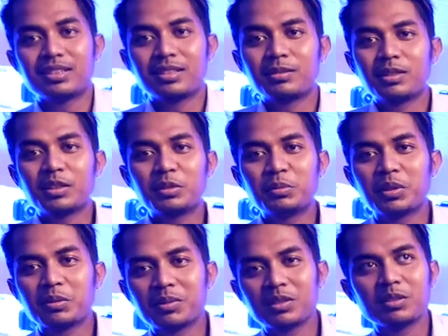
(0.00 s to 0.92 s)
Assalamualaikum
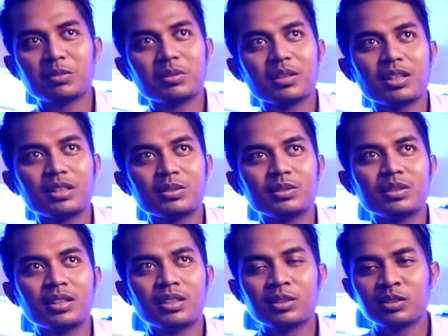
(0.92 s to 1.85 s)
warahmatullahi wabarakatuh
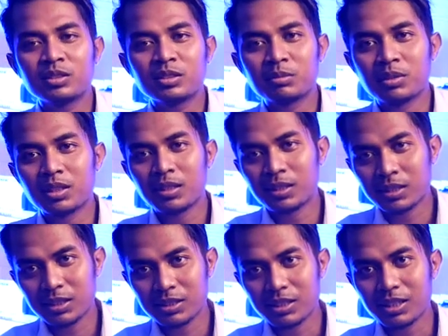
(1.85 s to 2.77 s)
Halo kembali
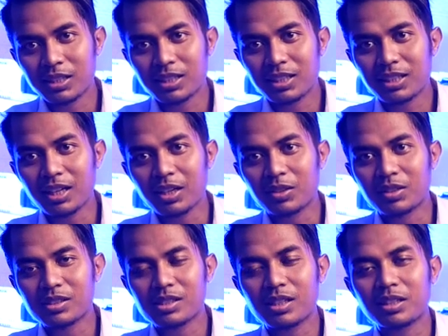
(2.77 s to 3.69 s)
lagi di channel kita
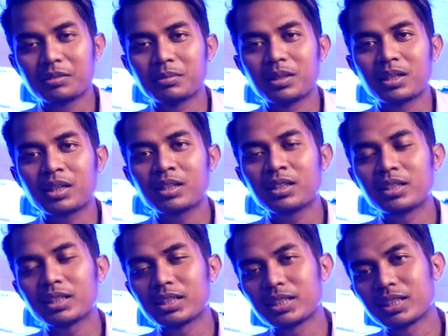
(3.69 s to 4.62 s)
Indonesia Kamera
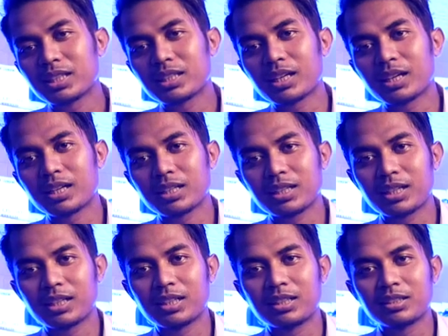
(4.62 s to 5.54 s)
Hari ini kita
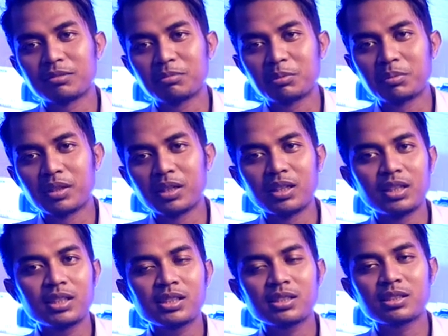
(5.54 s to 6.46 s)
akan
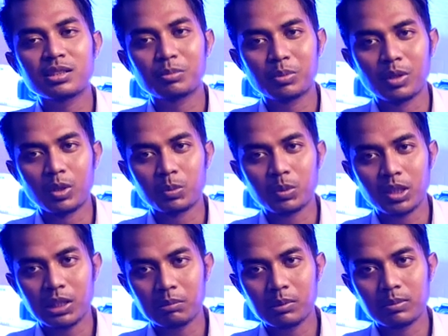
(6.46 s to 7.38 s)
membahas sebelum
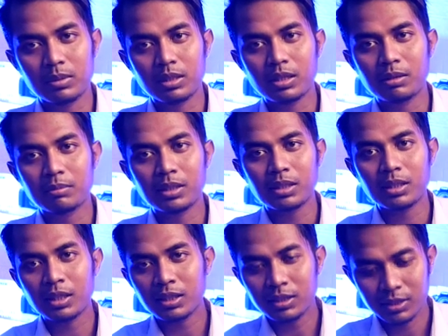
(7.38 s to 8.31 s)
kita membeli
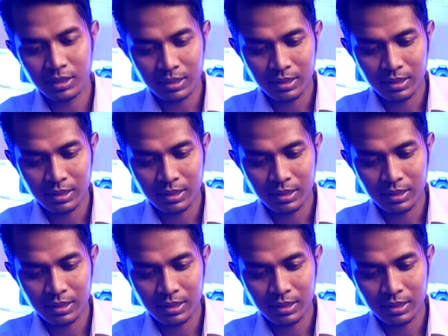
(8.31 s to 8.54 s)
kamera